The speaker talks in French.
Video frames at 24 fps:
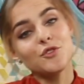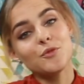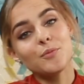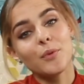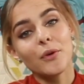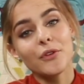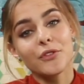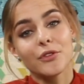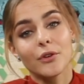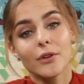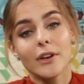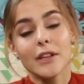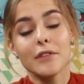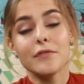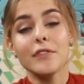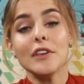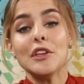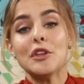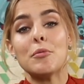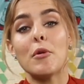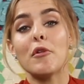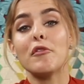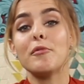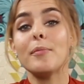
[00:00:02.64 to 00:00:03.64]
tu penses que les
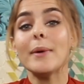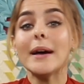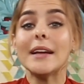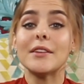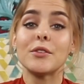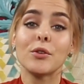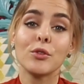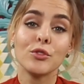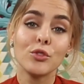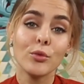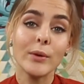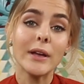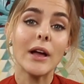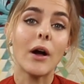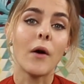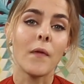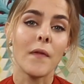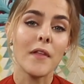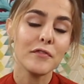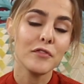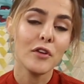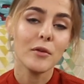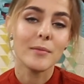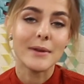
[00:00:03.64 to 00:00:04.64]
filles ne peuvent pas être douées
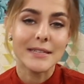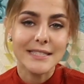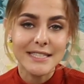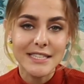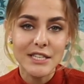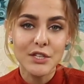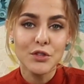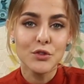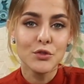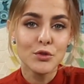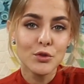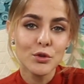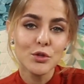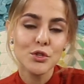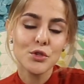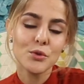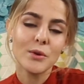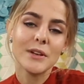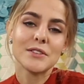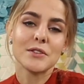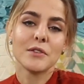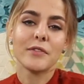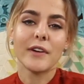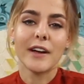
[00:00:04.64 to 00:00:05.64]
en informatique, deux
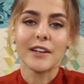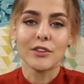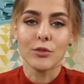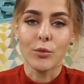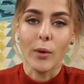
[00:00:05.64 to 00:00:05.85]
choix s'offrent à